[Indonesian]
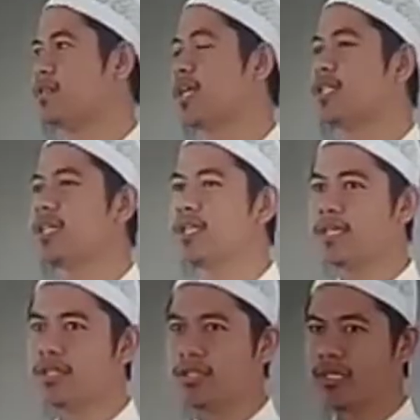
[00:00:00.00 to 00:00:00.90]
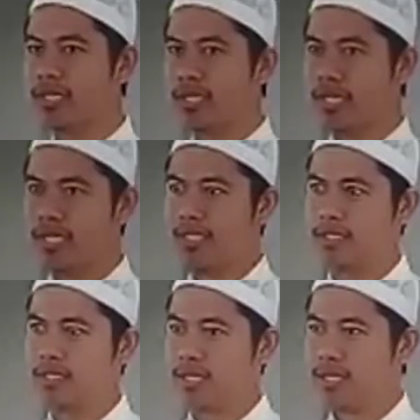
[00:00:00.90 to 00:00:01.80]
setinggi-tingginya
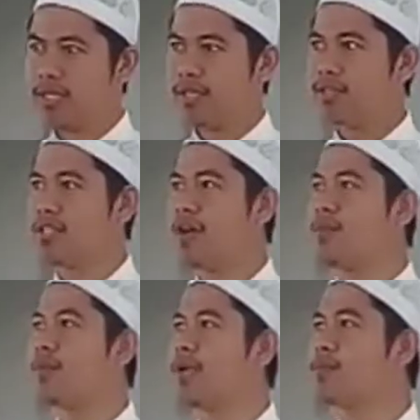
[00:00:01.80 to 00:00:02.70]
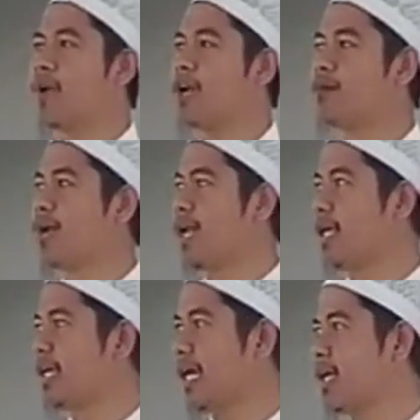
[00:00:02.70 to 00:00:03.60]
sampai para
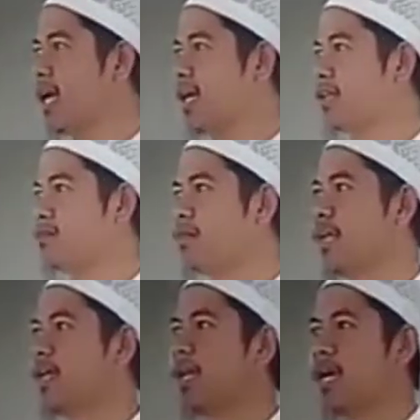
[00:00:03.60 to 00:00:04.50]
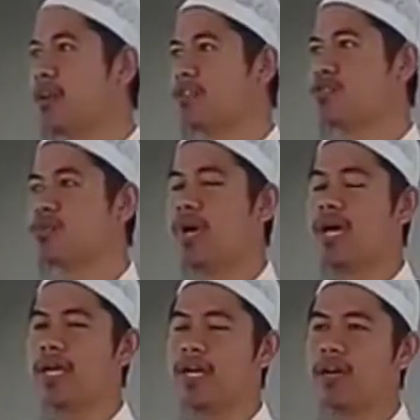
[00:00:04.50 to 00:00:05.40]
malaikat di langit mendengar
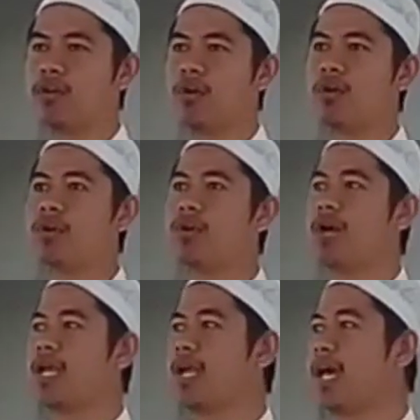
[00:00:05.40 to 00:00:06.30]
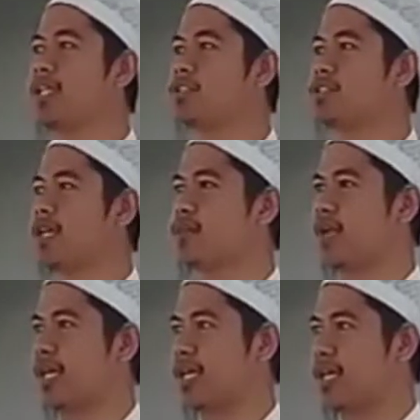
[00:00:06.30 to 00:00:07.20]
suara gonggongan anjing
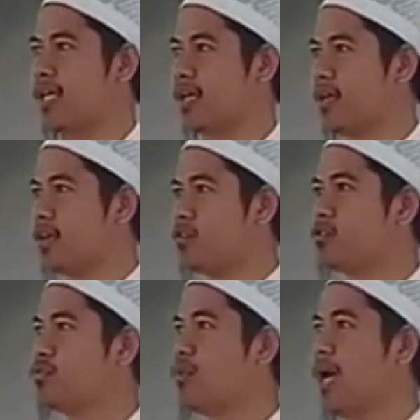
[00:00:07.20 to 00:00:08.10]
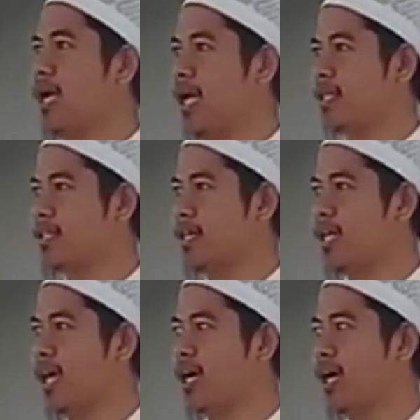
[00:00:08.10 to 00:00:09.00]
mereka suara
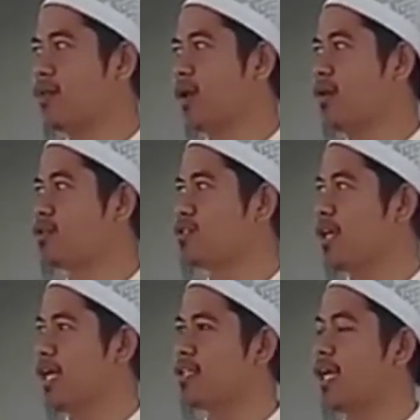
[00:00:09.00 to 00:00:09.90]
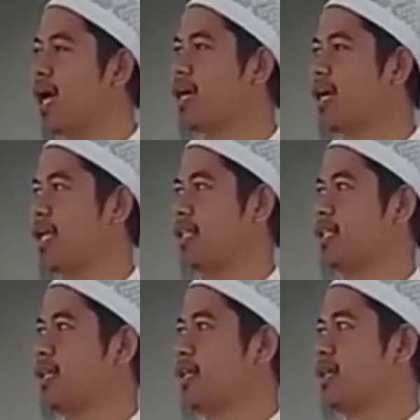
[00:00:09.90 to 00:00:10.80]
teriakan manusia diangkat
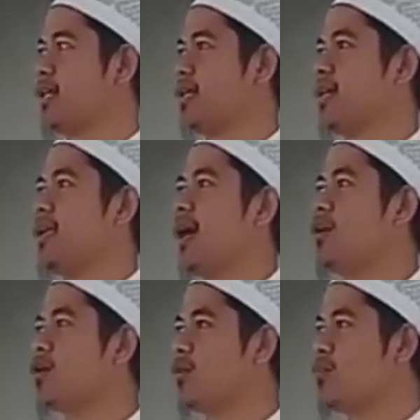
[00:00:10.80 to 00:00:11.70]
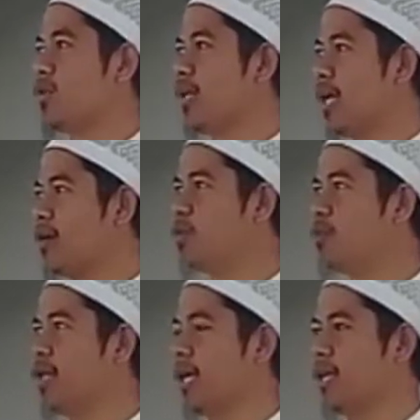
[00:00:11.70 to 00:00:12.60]
lalu kemudian
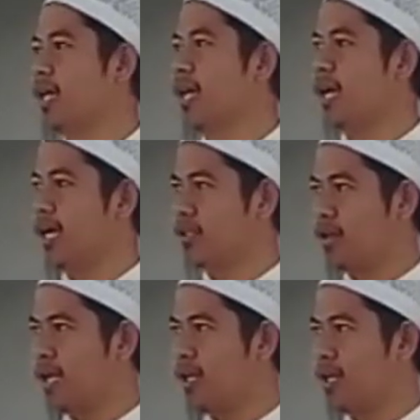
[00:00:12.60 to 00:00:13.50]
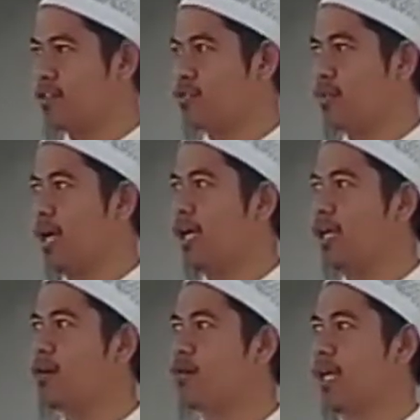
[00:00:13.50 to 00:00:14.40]
bumi yang diangkat oleh Allah
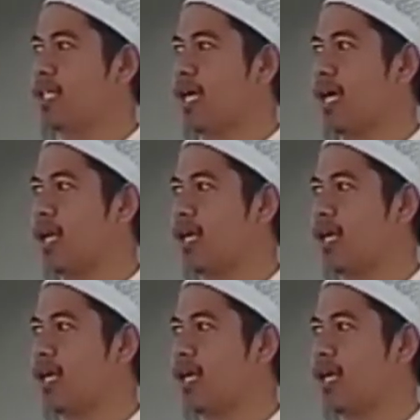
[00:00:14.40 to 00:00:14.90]
Subhanahu wa taala